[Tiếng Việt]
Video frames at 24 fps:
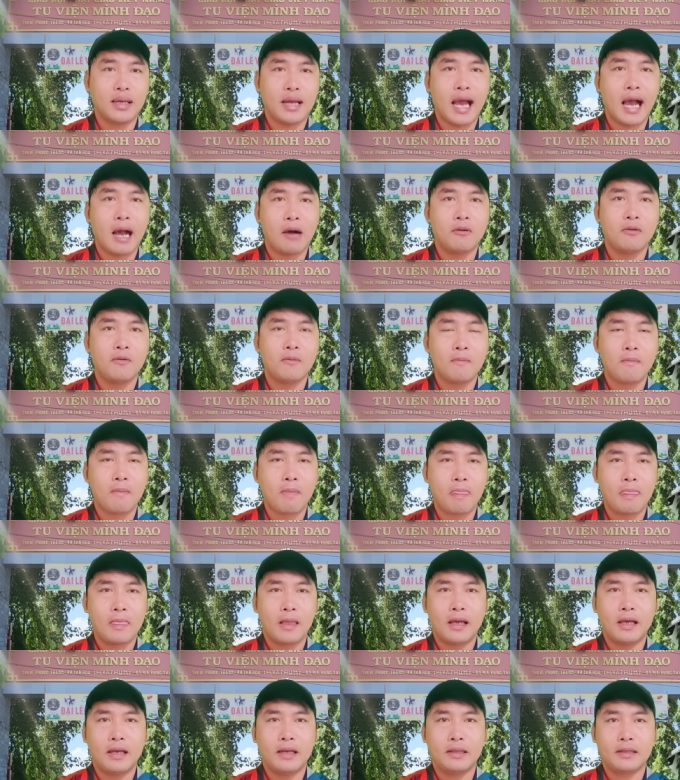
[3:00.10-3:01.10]
đạo
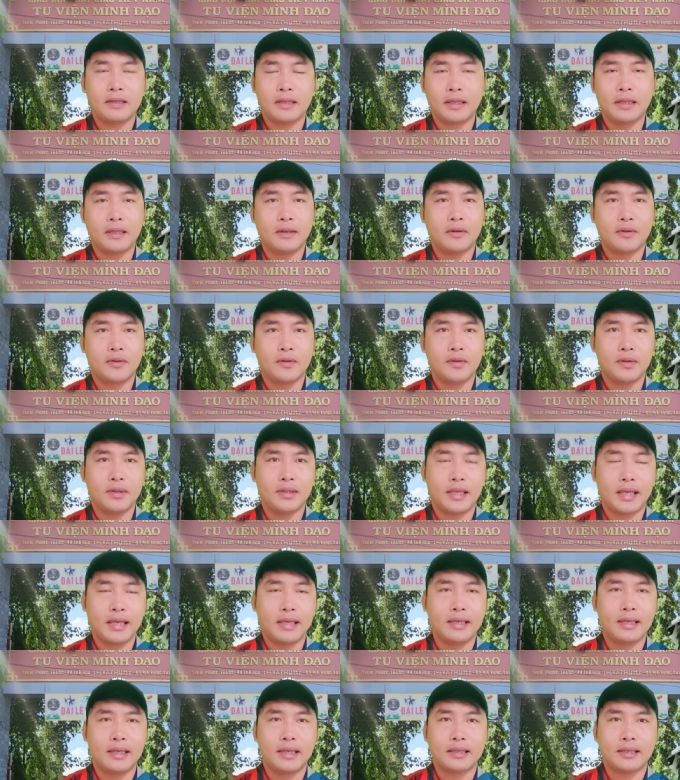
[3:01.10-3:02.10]
à, thì cô chú anh
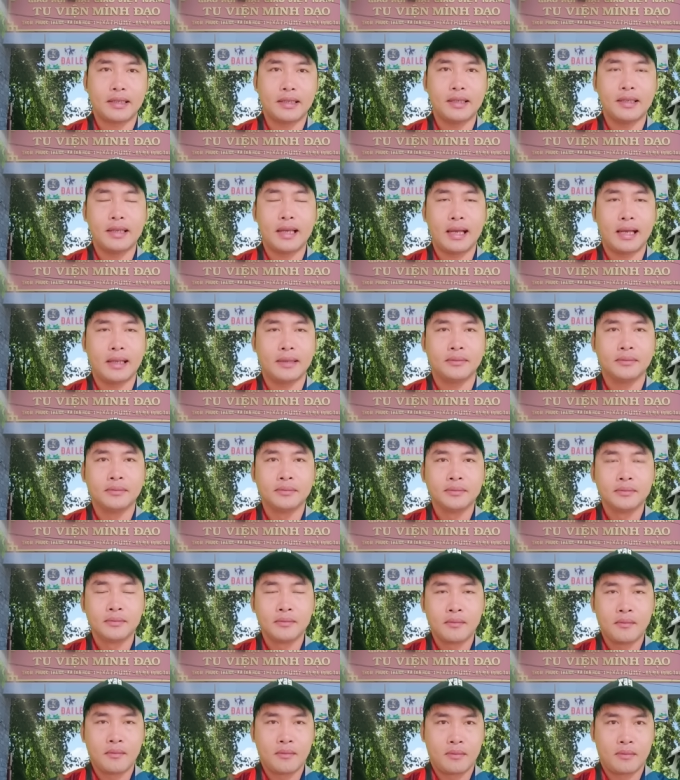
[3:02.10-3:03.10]
chị à, thấy rằng
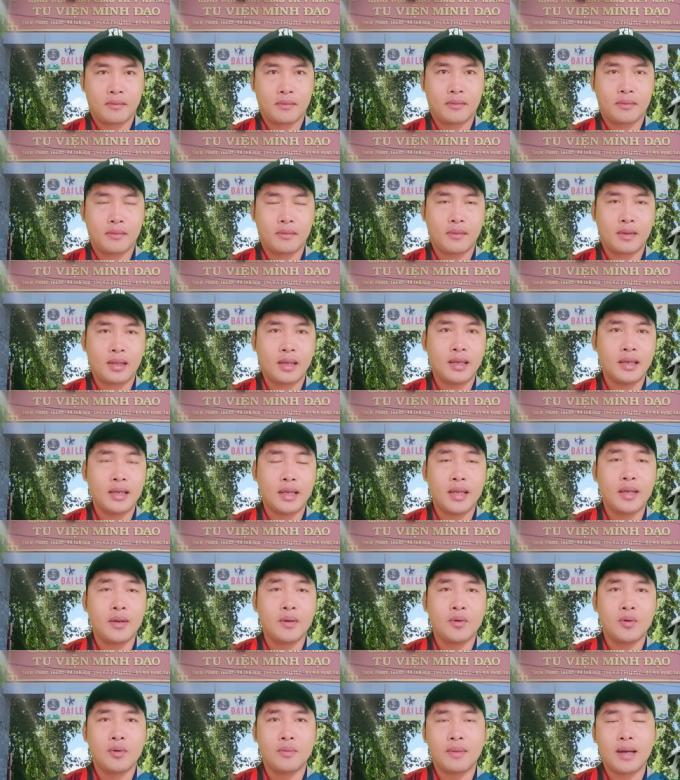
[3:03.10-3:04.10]
ừ, cái
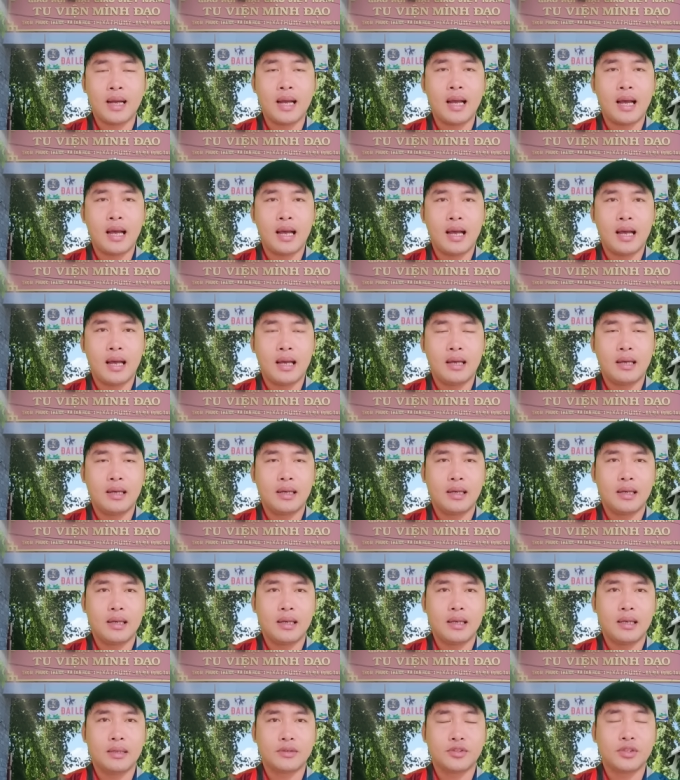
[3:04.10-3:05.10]
điều mà
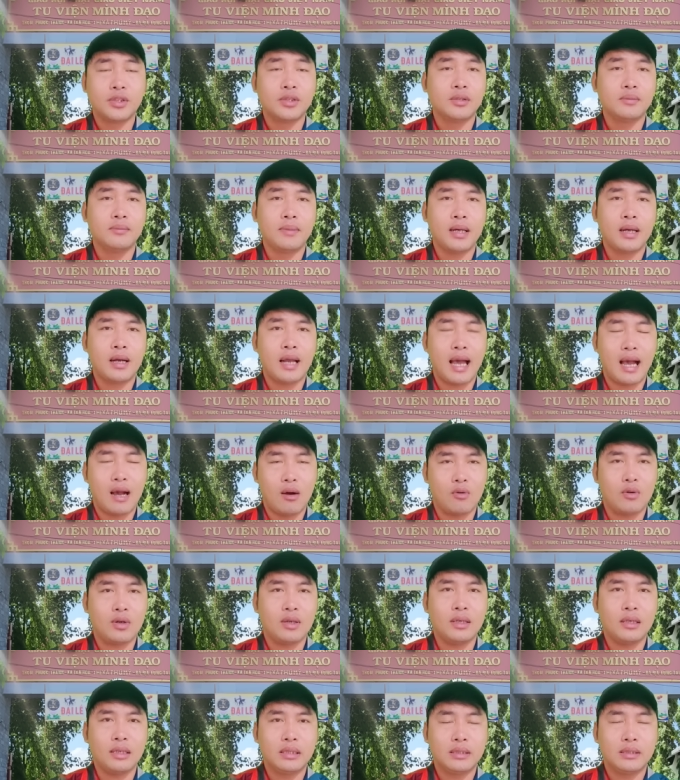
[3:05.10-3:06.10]
à, sư minh
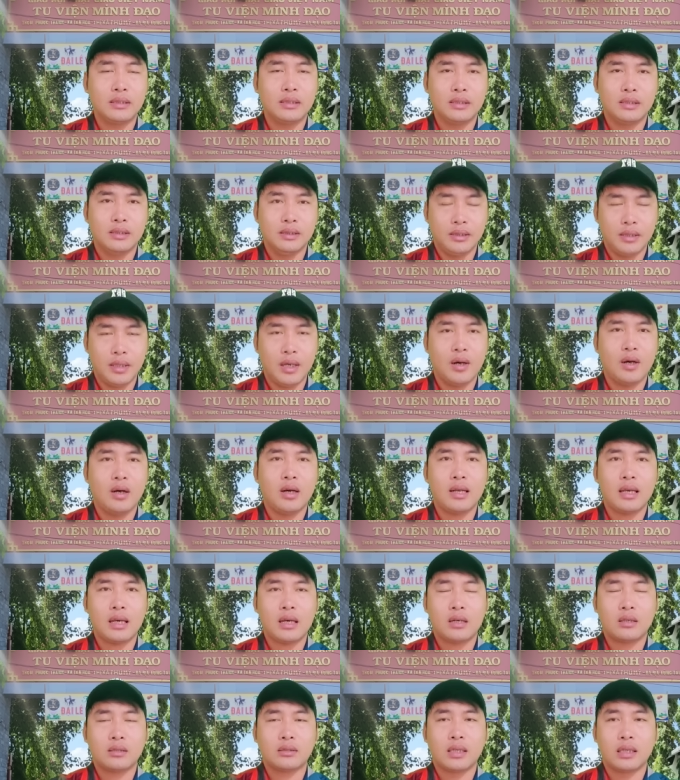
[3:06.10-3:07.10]
đạo đó trước đó
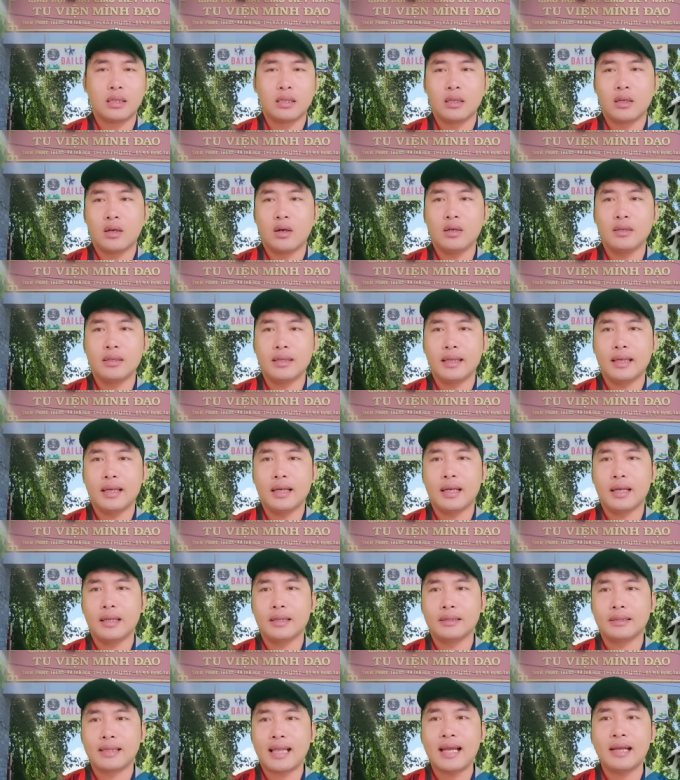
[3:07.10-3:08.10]
đã từng có những cái
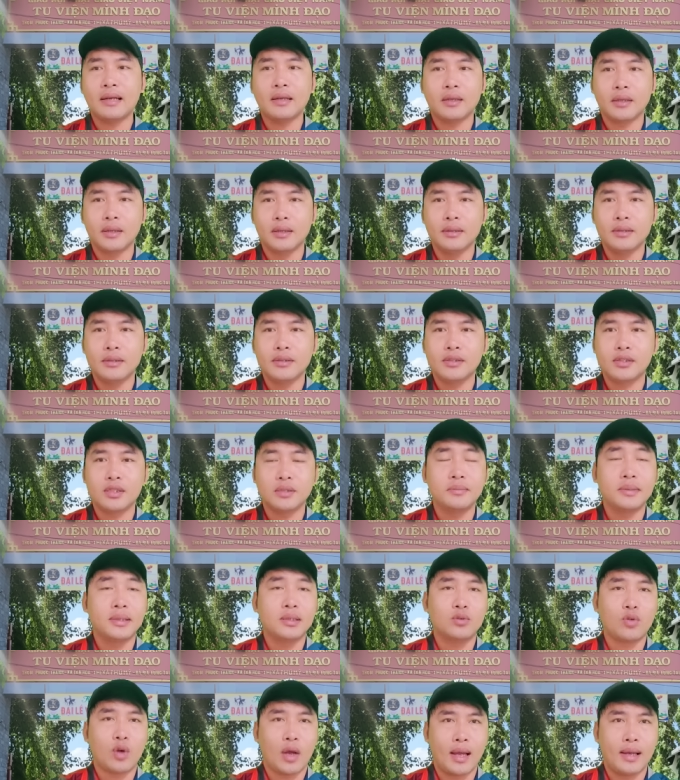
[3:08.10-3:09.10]
lời tán thưởng sư
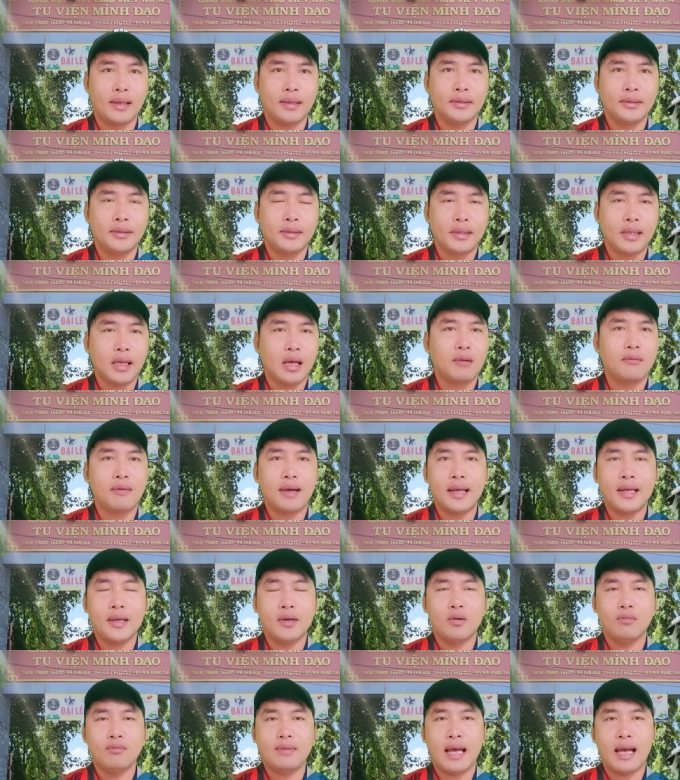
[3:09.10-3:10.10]
minh tuệ ông
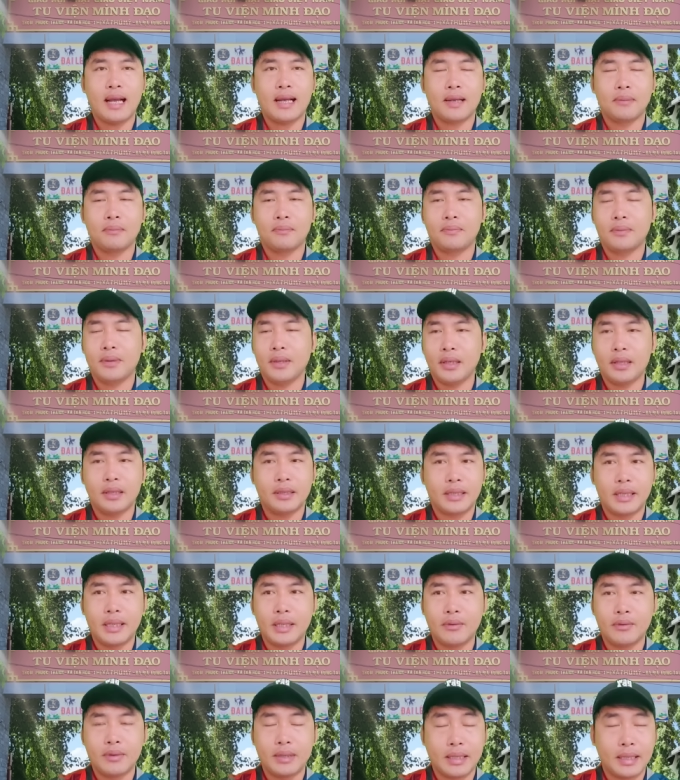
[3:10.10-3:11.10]
ấy cũng đã gặp rất
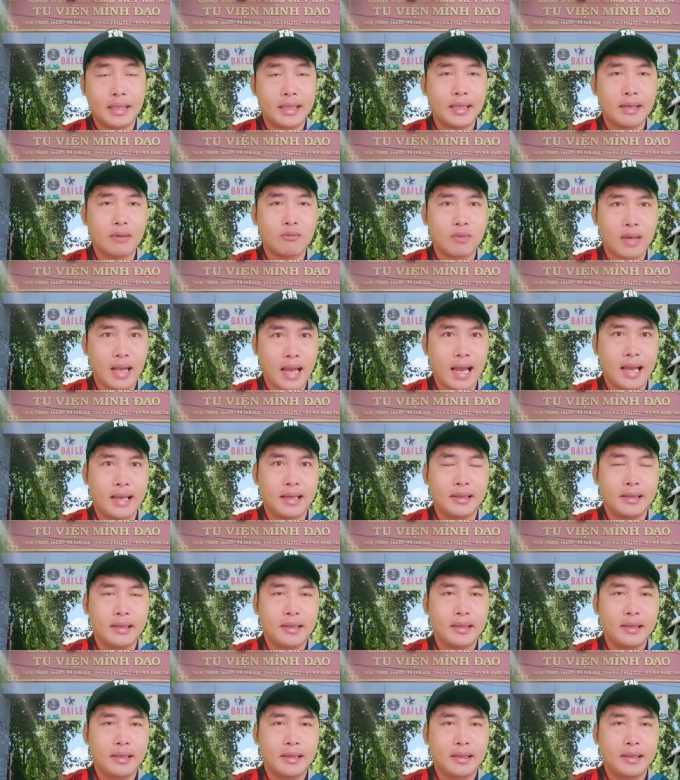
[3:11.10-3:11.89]
nhiều những cái chông gai